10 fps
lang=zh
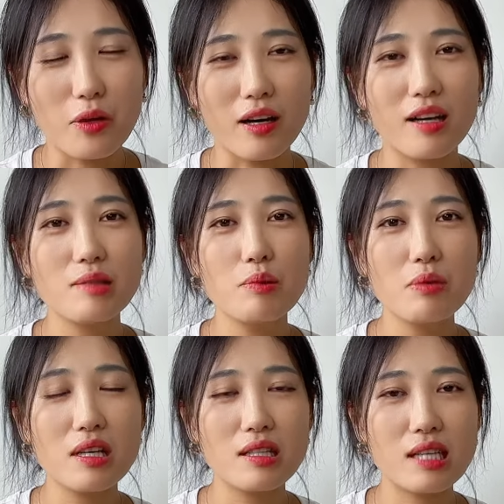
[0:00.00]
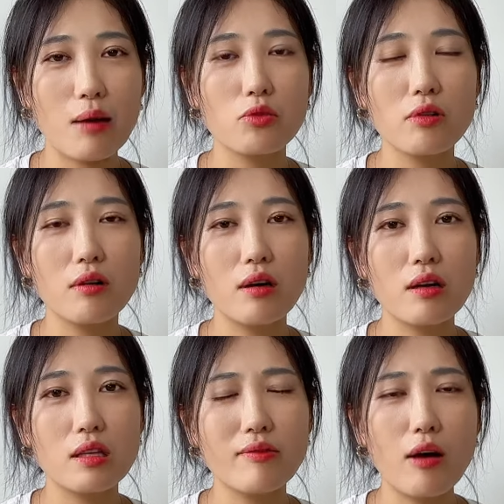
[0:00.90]
对，合人民币差不多
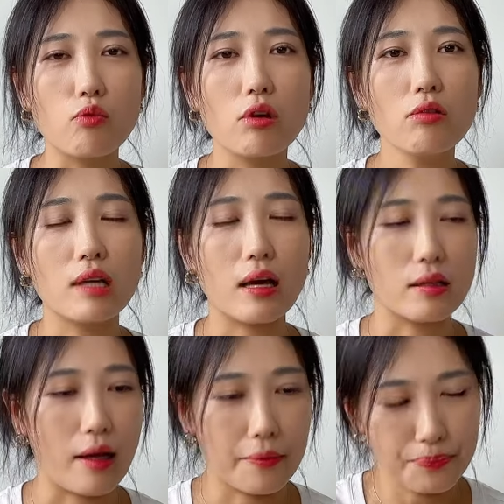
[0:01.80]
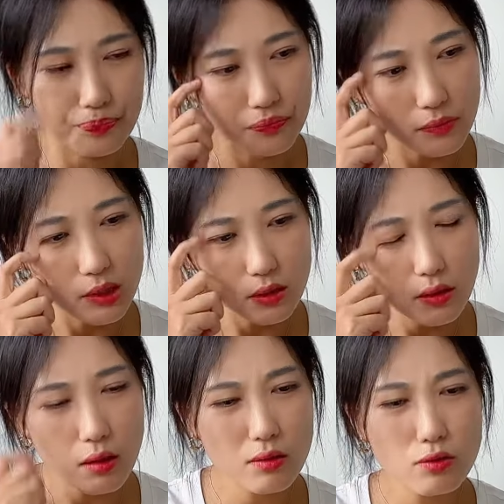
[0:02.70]
一万五六的样子。
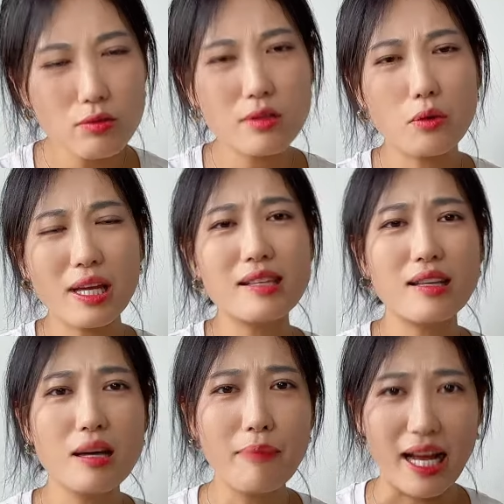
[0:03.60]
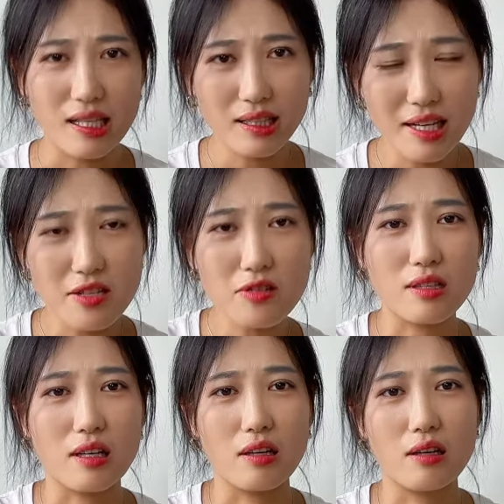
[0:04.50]
就是我给你讲讲买这个电视的
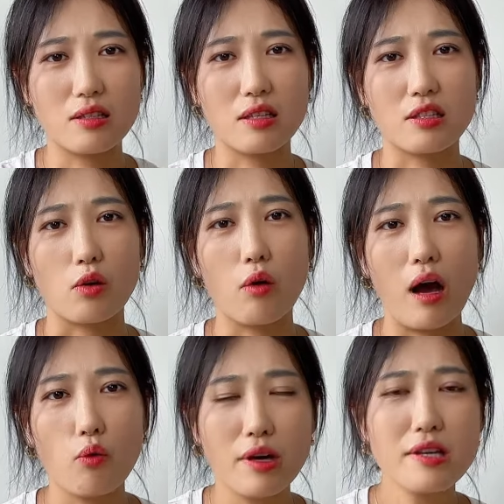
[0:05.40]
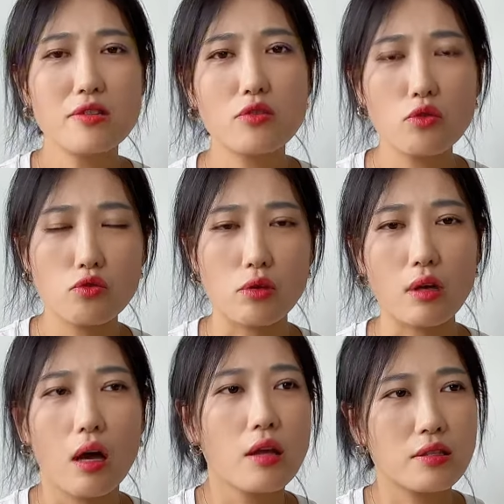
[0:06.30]
这个这个情况啊，我一直就觉
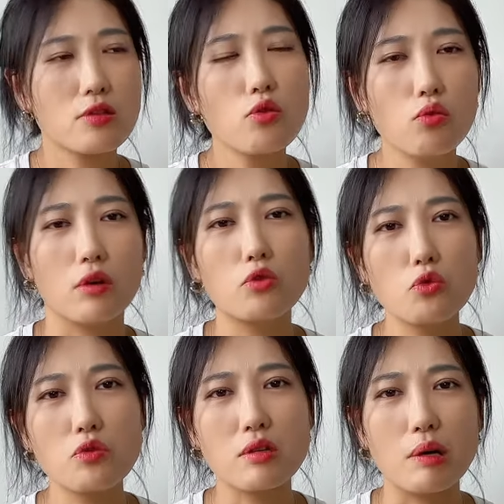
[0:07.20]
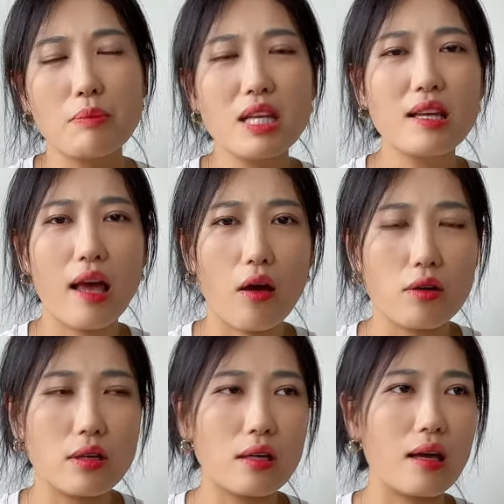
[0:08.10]
得，其实我对于什么 Mini
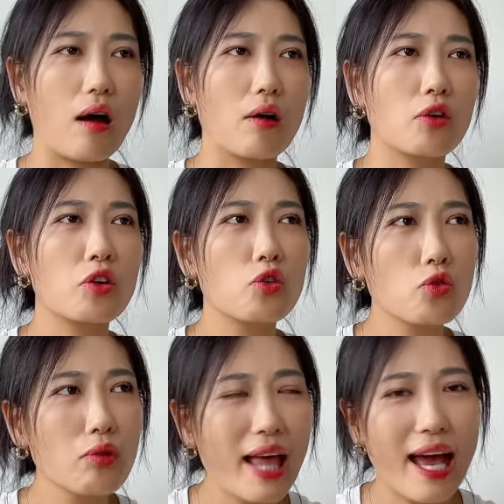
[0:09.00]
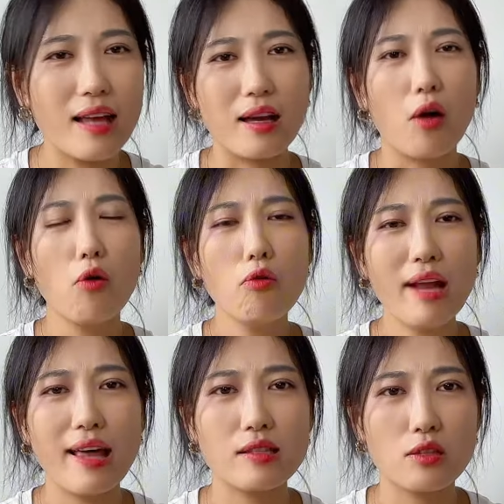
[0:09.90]
LED 啊、Q LED 呀、
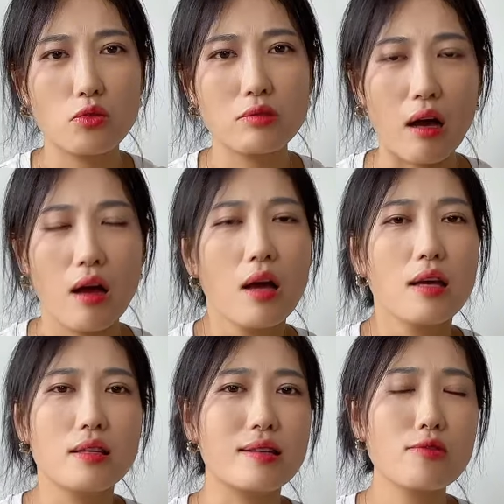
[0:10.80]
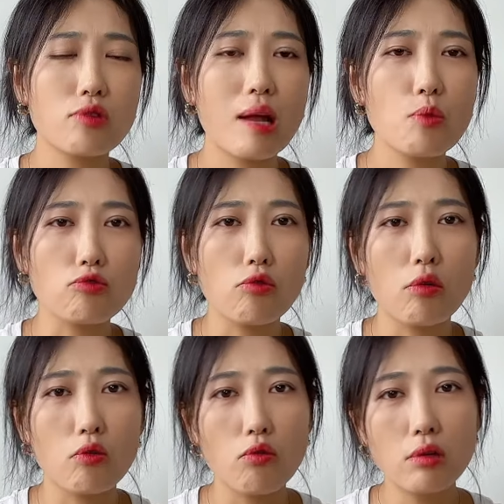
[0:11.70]
OLED 这些东西啊，以前从来没有做
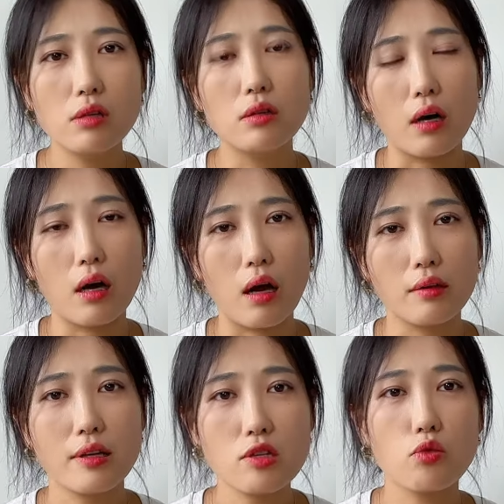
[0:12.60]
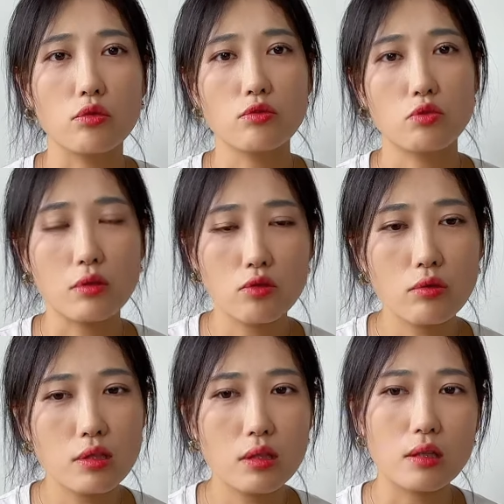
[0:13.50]
过功课啊，但是我就觉得
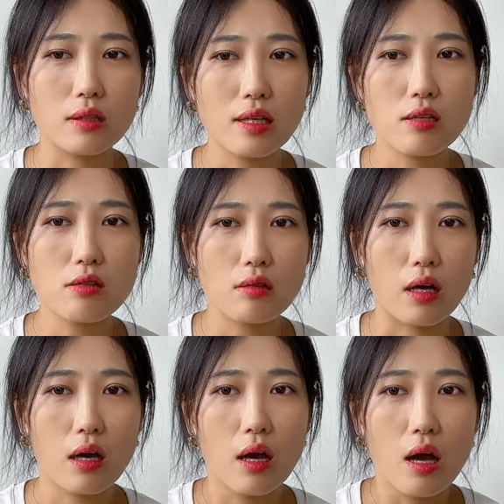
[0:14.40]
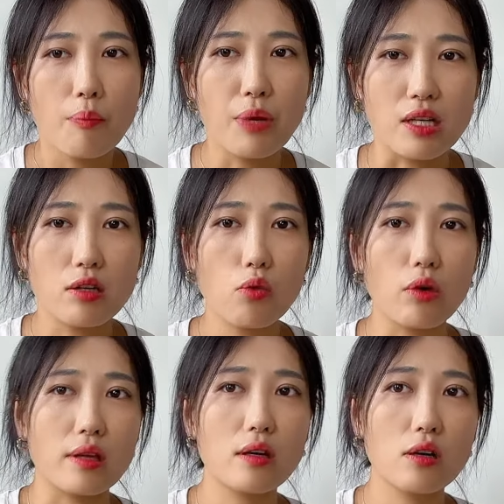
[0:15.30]
说这个电视呢，本着
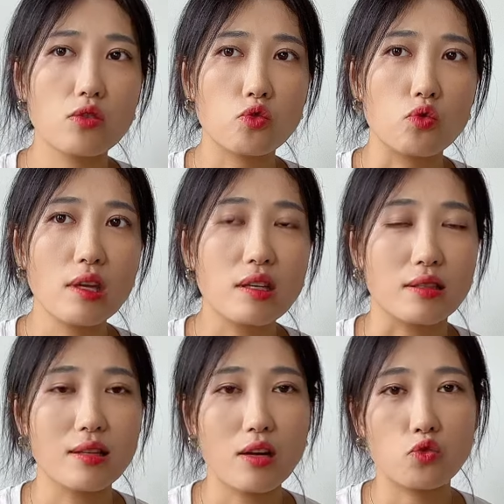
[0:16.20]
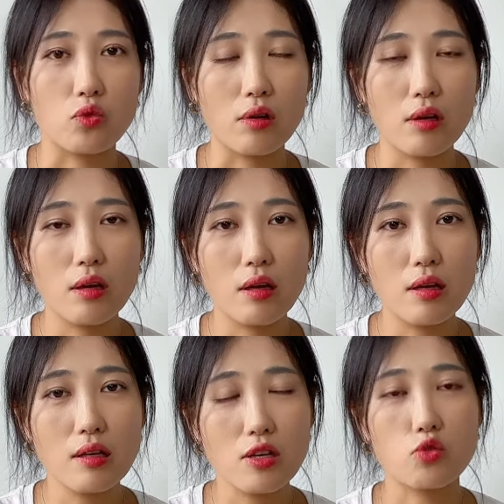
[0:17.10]
我一个学影像
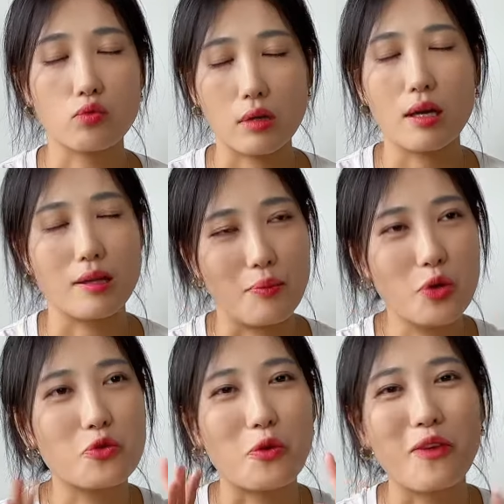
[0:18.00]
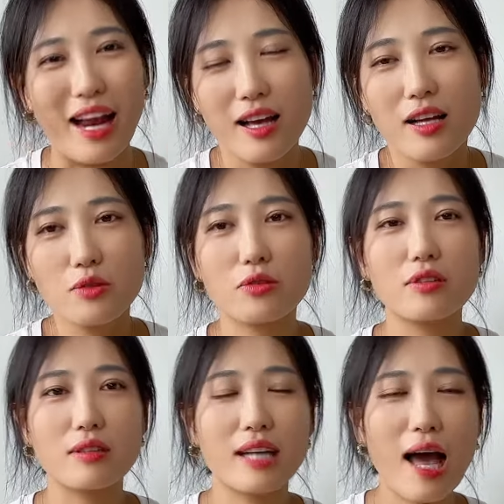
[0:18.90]
学艺术也没有学过了，就
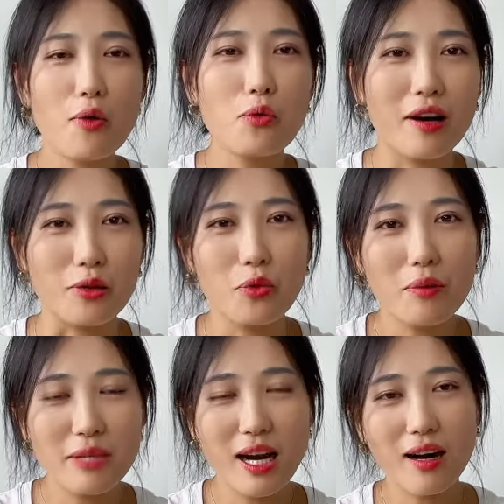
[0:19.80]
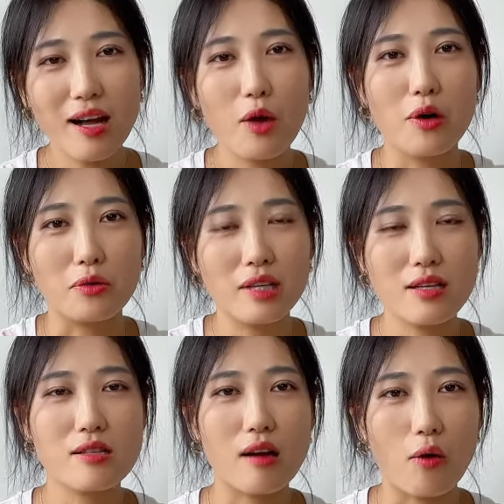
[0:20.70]
是看过很多片儿，看过很多
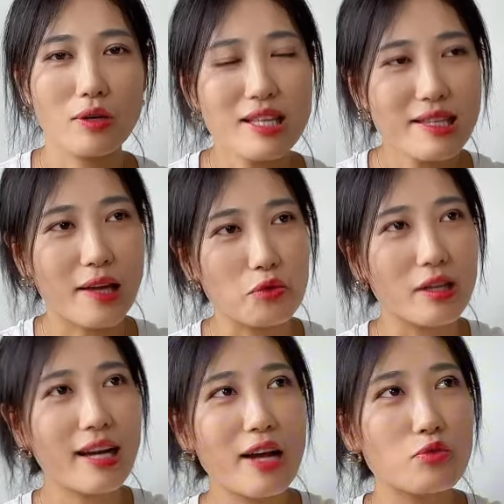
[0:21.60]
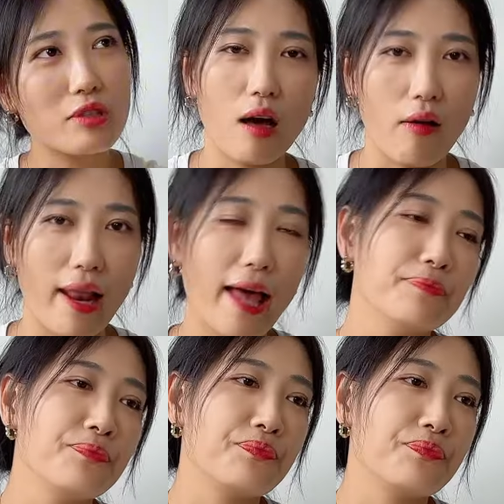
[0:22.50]
电视啊，我一眼就能看出的好赖。